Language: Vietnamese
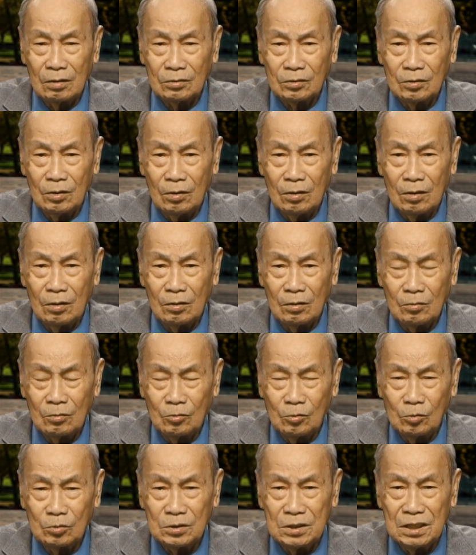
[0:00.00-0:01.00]
cho
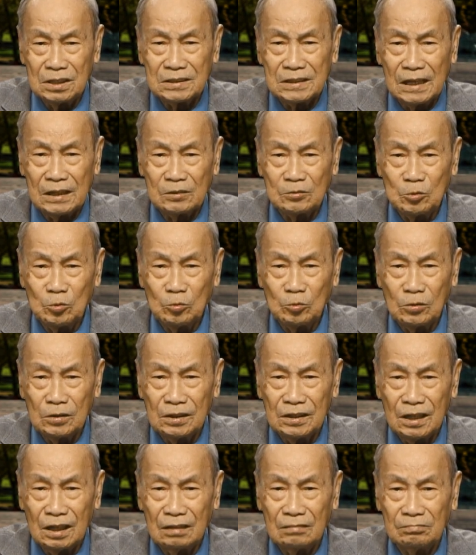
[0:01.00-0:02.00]
cuộc chiến tranh của
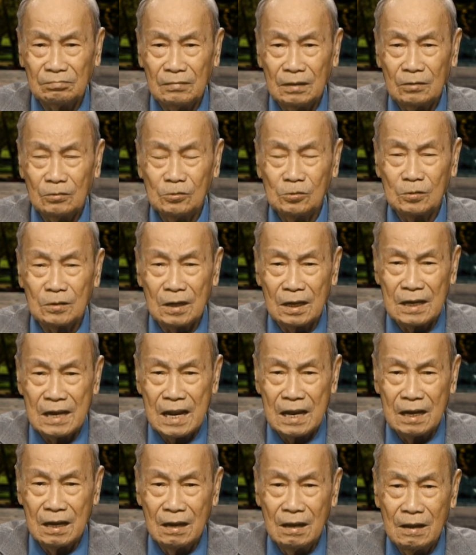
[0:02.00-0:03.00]
quân dân
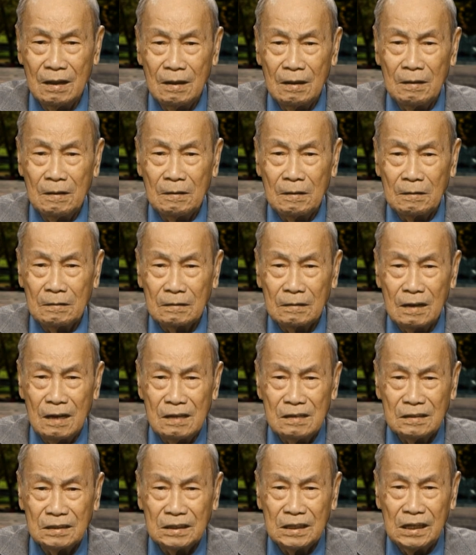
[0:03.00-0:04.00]
Ukraine
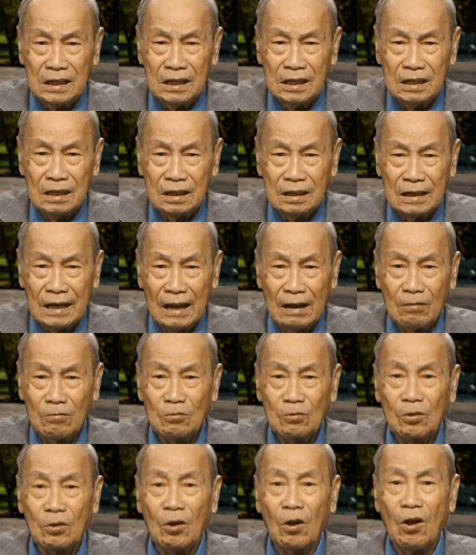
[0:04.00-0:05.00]
đến khi nào
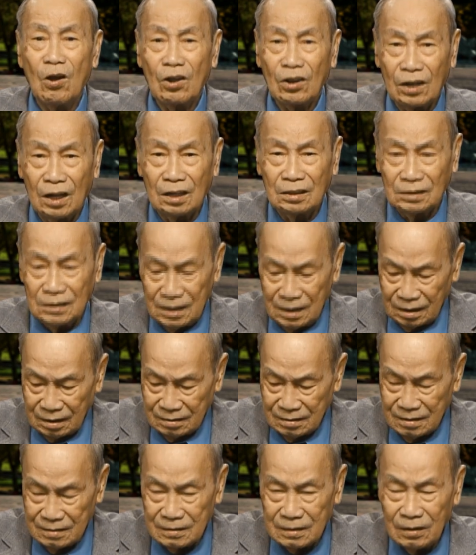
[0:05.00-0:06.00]
còn cần thiết.
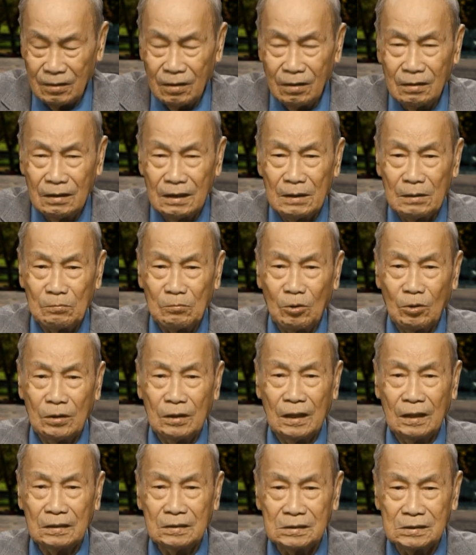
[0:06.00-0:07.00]
Đó là một
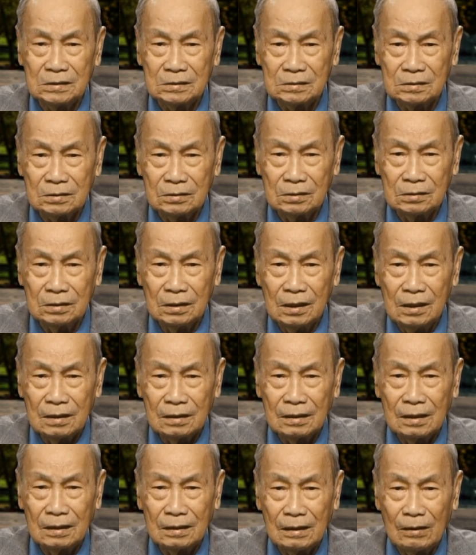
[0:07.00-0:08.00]

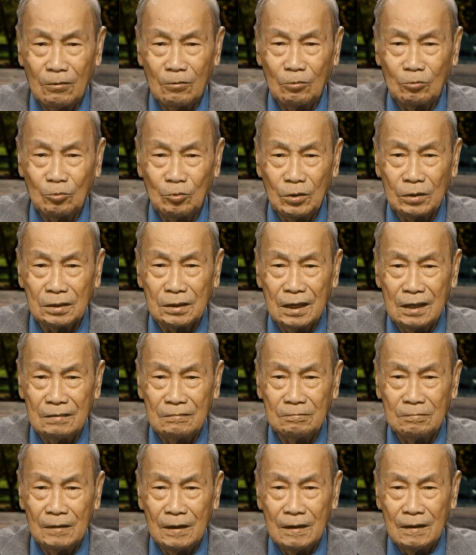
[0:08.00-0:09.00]
cái câu quyết định
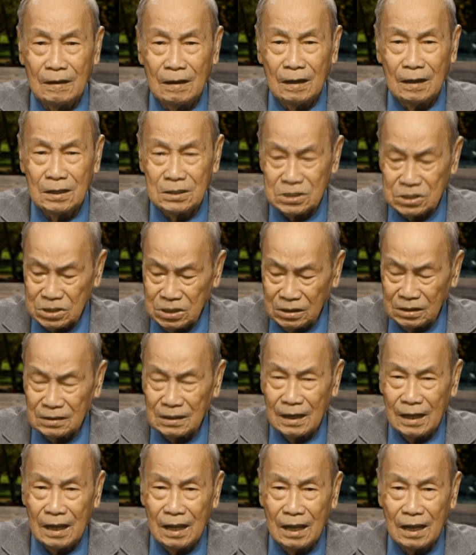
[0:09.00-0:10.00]
hết sức
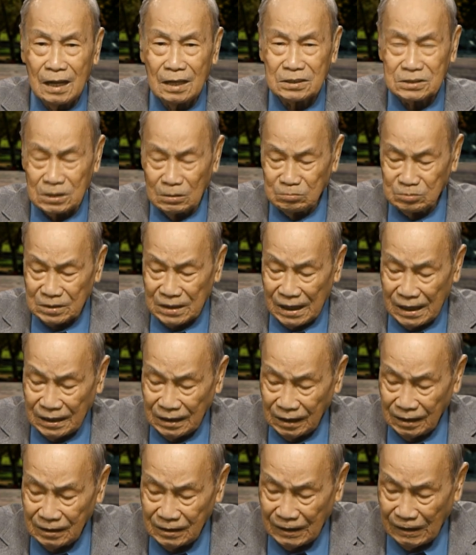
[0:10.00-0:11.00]
là rộng rãi,
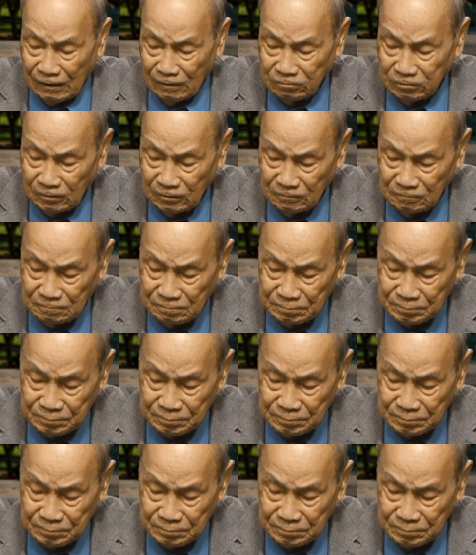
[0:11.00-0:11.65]
hào phóng.